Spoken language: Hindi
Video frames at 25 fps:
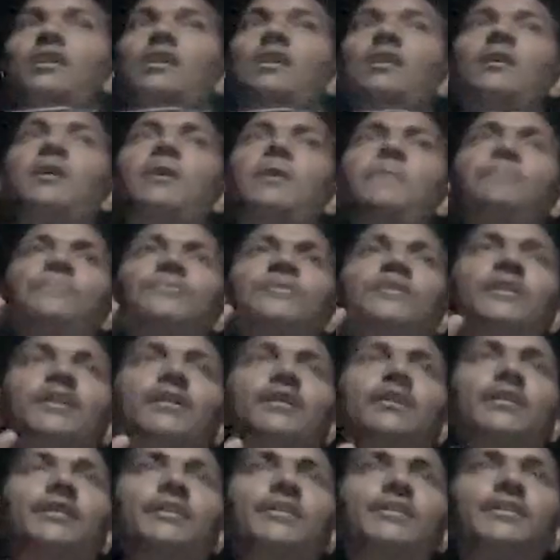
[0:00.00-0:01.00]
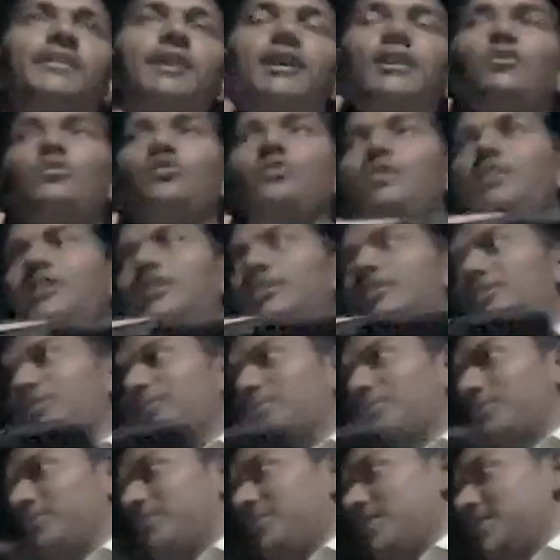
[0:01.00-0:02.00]
का अनुकरण
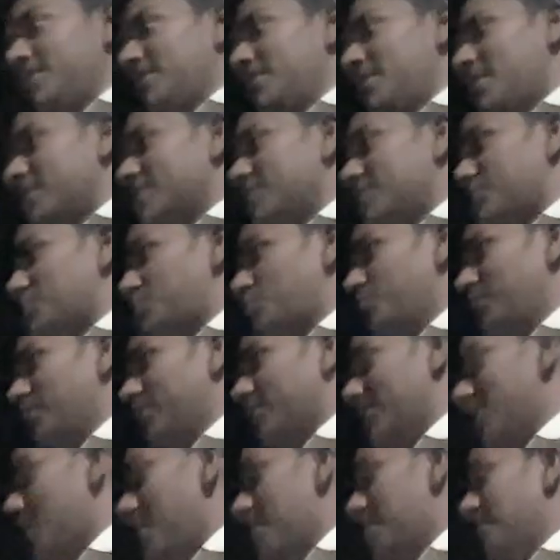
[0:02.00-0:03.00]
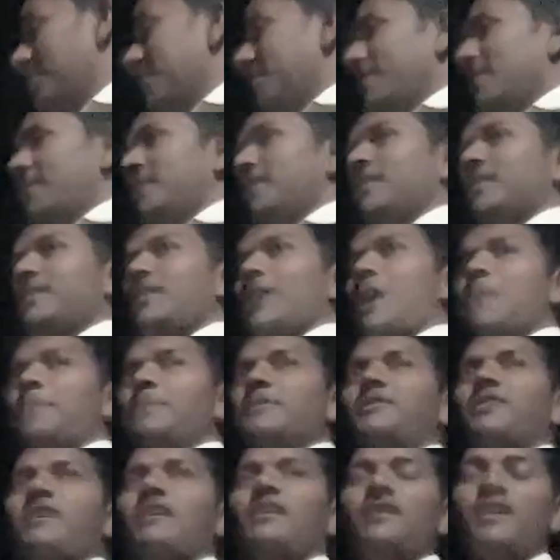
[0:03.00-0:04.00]
करो मैं ध्यान से सुनिएगा क्या
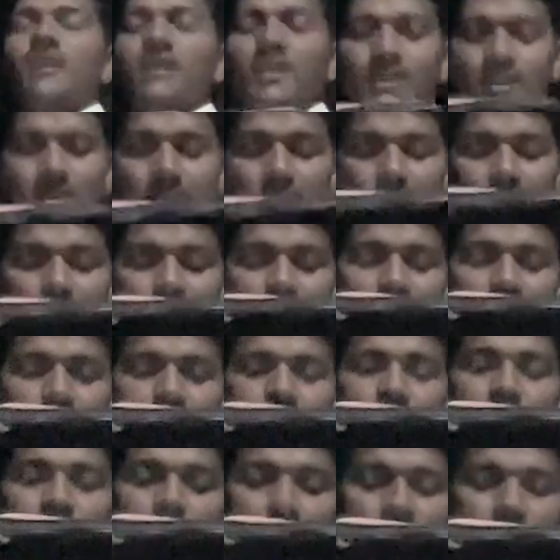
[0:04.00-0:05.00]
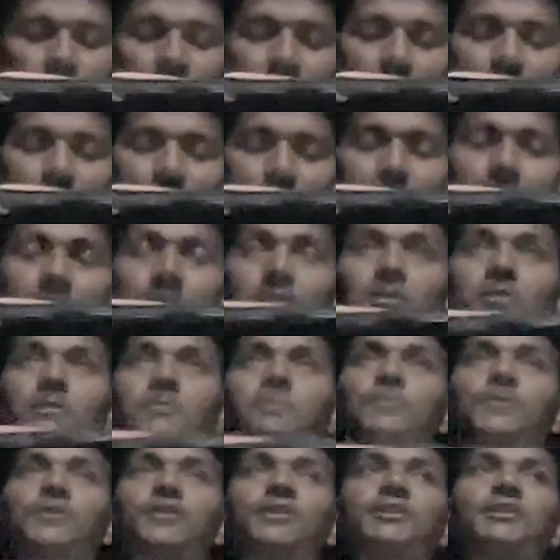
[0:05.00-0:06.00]
बता रहा है कहता इसलिए
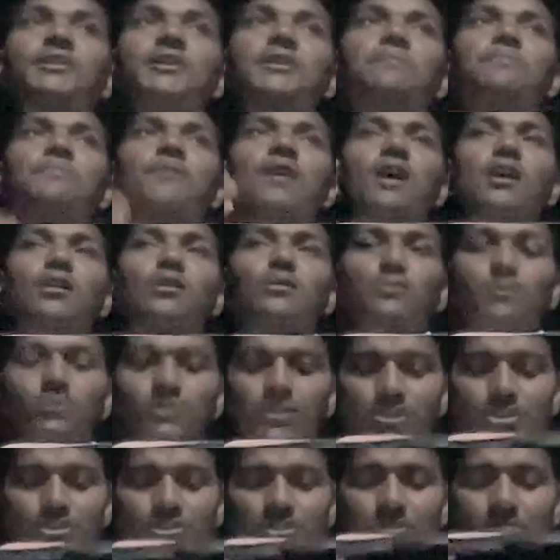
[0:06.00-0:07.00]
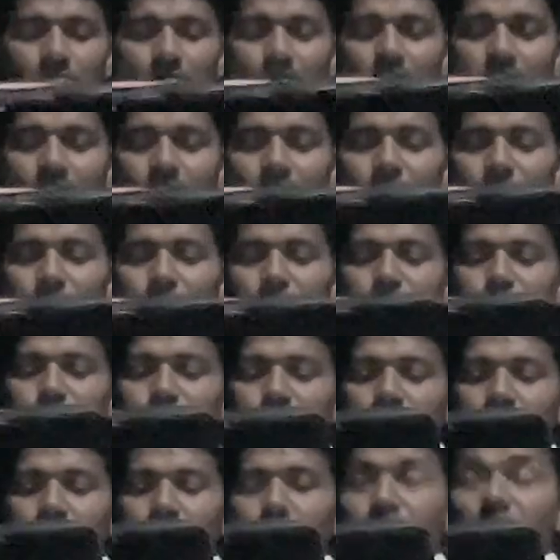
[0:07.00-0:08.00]
प्रिय बालकों के समान
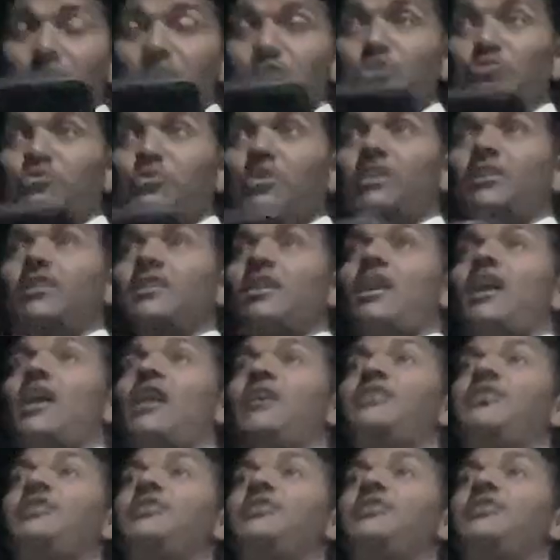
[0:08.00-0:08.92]
परमेश्वर का